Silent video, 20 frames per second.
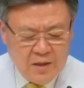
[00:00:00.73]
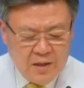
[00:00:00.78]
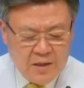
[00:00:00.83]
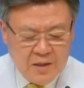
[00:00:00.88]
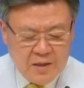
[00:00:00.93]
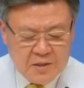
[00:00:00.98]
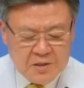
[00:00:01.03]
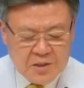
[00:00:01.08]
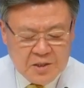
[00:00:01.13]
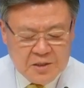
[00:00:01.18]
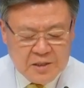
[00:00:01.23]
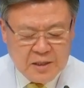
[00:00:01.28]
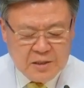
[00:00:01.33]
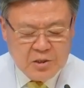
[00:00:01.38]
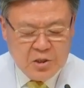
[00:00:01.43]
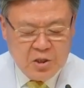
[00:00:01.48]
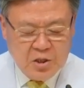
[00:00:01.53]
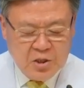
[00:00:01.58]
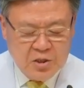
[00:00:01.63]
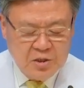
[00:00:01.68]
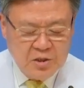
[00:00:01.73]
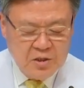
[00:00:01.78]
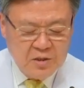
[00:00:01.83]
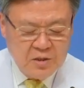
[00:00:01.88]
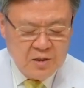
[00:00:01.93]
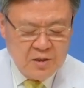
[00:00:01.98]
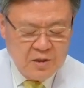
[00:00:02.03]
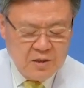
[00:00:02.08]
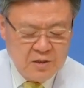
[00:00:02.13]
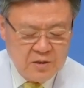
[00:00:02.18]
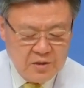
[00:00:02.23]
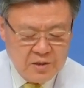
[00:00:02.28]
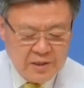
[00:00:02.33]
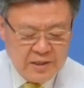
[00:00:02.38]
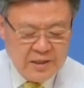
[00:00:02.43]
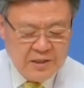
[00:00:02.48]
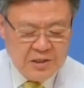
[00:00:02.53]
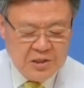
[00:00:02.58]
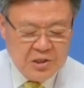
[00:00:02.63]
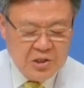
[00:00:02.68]
아, 재작년
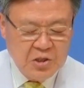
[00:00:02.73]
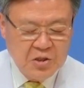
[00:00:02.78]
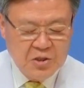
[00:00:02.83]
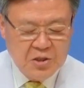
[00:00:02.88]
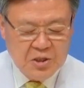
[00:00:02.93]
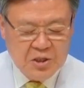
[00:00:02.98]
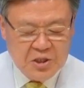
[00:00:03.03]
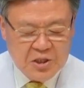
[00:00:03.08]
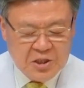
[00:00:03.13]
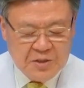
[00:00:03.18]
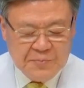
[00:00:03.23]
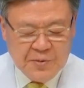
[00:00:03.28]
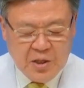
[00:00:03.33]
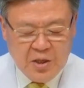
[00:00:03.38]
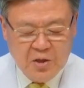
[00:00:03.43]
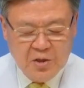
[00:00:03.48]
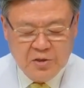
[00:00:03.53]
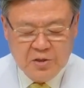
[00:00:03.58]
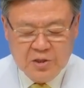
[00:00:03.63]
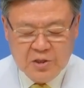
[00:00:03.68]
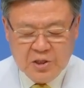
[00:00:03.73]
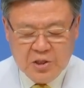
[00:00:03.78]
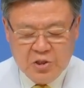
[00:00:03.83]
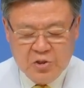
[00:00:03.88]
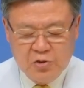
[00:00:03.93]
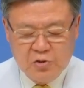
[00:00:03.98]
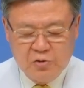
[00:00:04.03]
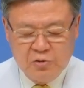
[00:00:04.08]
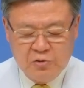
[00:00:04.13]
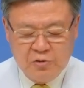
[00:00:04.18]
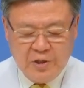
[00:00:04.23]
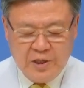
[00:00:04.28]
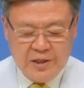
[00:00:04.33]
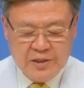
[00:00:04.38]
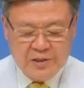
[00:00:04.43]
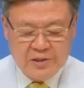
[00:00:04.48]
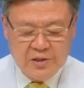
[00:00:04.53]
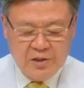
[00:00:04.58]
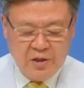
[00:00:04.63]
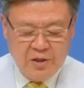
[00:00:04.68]
그러니까 2021년을 기준으로
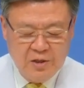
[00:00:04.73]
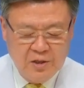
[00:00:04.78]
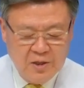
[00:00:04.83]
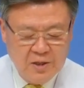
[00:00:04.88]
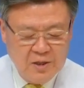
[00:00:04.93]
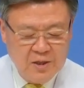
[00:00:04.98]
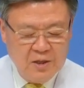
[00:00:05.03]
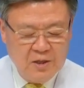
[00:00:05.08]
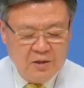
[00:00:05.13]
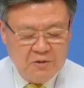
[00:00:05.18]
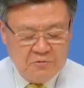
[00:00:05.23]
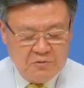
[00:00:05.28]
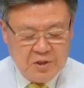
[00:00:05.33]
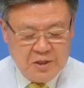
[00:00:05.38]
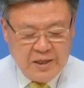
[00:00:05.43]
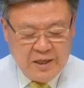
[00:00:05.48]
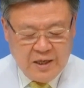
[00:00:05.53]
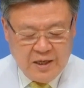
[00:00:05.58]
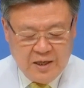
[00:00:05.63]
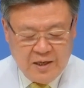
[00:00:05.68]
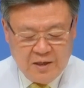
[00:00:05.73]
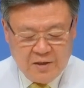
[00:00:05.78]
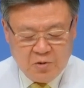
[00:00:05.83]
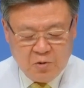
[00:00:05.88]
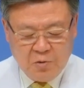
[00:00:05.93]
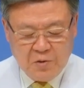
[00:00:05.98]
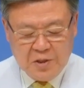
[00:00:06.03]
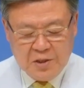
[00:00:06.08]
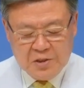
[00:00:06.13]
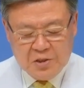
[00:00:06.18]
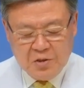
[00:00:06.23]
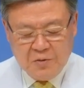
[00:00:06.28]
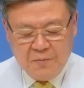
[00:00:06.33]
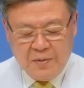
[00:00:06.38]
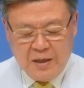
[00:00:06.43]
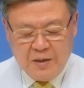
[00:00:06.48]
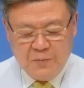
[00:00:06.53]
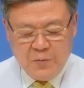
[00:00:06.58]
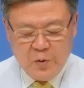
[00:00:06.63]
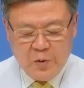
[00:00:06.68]
해서 우리나라 통계청
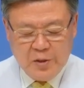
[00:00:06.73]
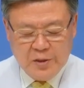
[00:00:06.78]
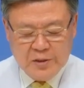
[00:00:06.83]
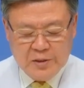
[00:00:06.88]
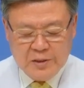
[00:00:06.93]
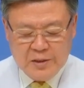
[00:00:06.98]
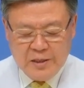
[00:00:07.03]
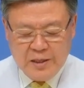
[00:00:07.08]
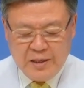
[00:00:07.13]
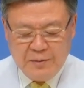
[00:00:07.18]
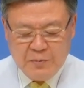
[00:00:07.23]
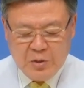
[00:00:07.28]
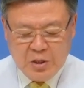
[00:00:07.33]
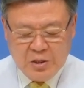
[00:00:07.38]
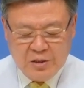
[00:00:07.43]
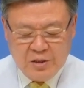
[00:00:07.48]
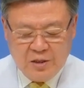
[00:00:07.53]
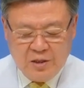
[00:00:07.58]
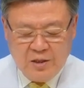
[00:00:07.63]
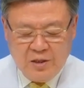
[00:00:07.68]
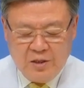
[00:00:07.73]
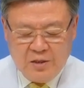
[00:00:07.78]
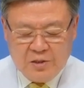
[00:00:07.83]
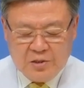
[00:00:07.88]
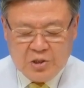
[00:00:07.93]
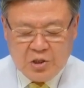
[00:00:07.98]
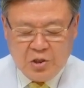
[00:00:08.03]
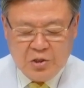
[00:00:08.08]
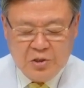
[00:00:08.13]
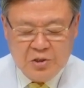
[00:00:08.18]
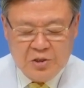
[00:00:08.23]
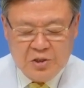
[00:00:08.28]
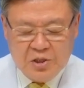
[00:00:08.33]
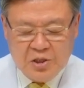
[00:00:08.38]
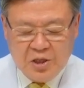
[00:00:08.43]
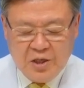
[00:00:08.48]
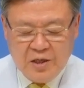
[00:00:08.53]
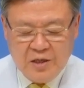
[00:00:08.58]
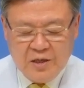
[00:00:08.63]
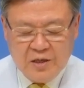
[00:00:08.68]
발표에 의하면
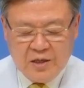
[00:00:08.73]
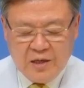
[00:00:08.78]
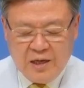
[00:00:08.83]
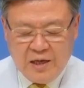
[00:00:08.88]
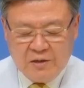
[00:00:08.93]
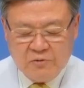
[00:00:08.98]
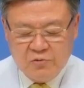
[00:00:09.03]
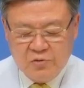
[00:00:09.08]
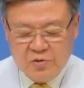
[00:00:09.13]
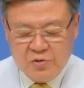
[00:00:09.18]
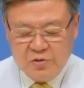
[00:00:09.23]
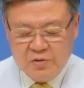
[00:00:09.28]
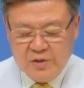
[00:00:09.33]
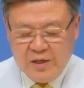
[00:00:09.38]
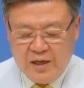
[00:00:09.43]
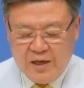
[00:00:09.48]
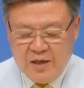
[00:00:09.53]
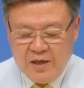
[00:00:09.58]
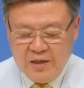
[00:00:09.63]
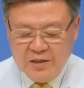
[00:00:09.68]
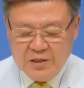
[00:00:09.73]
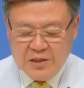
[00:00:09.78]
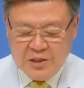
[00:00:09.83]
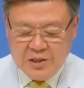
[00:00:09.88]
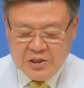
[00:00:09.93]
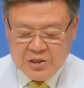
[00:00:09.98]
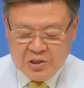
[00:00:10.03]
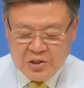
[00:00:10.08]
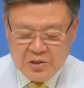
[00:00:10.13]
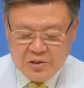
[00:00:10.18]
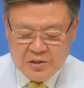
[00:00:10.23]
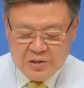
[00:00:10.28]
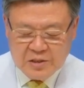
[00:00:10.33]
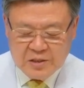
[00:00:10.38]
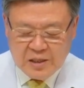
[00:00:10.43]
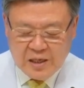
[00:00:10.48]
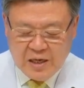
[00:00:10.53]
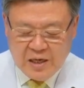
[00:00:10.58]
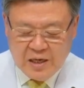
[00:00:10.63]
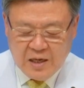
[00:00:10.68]
전체 가구 수가 2
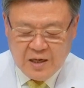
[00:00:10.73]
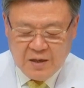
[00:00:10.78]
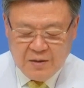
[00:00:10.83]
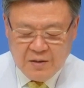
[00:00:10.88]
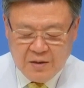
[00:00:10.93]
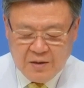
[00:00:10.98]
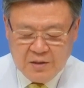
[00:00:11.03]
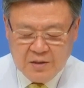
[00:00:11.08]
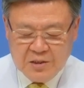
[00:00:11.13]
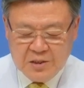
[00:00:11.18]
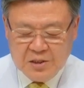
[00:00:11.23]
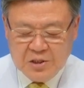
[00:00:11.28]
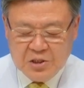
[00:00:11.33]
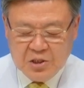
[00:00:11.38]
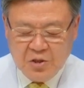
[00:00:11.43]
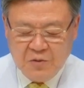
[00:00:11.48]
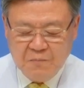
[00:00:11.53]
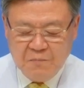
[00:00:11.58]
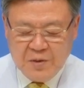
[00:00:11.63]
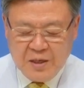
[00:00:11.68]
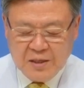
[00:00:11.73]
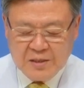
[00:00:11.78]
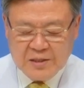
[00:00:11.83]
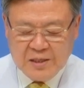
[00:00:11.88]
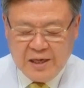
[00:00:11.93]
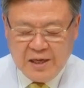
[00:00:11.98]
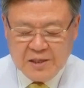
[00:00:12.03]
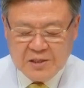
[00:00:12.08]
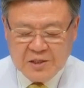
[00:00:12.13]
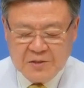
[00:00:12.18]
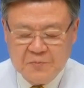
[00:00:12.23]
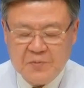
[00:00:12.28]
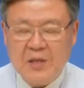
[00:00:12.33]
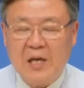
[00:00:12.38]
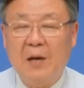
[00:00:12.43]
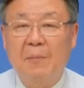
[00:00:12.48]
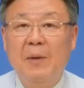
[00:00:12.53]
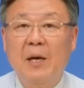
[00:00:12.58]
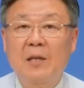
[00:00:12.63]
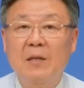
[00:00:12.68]
4
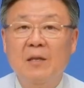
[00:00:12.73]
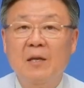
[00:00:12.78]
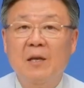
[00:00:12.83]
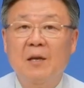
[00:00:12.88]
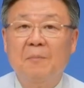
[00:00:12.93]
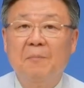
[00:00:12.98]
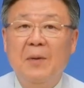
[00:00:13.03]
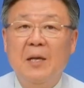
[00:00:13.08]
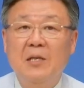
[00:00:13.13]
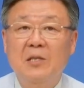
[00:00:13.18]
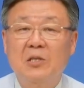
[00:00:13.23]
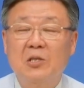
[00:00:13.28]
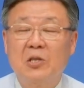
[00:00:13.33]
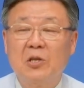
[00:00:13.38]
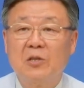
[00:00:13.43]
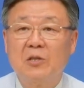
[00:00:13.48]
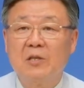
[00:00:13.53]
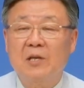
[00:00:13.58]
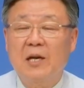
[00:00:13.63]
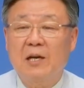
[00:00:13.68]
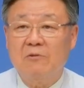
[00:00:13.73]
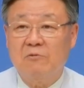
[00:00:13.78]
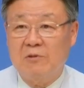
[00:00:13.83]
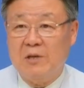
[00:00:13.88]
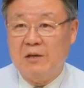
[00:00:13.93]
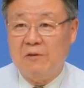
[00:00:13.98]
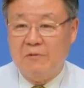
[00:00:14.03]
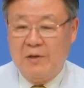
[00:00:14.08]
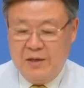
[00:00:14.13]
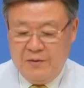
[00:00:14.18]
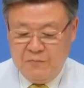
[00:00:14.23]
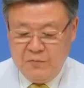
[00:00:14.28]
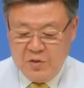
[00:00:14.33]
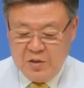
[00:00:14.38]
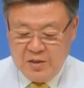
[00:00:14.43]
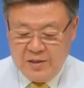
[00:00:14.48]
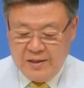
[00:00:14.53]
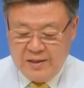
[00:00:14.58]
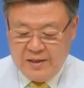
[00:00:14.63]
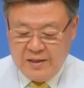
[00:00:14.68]
2144만 8천 가구라고
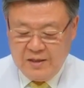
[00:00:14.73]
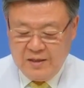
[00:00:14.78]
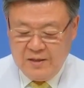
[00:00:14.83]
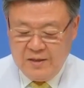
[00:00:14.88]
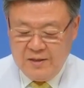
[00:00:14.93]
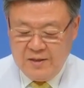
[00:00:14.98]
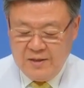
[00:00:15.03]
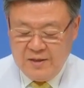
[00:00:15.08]
합니다.